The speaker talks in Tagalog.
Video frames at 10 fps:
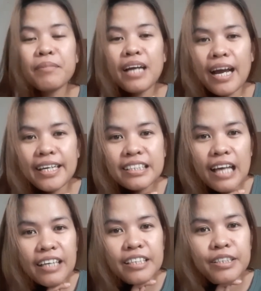guys
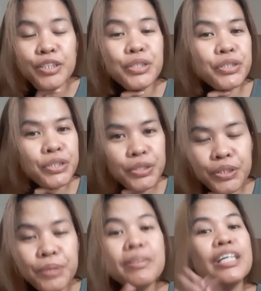sa aking
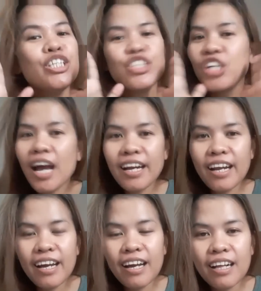YouTube
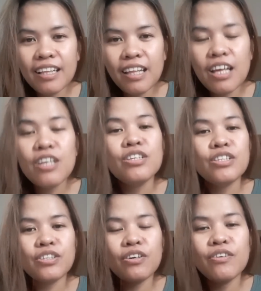channel!
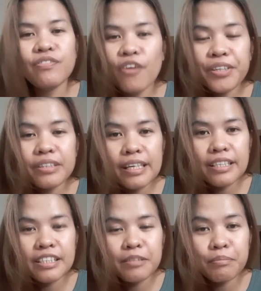So, for
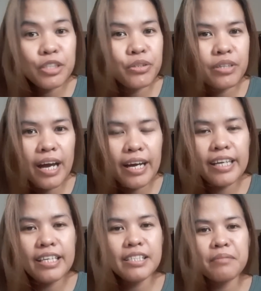today's video
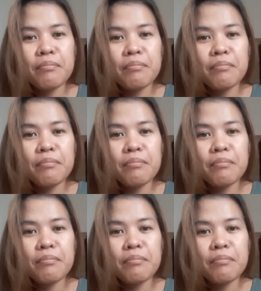guys,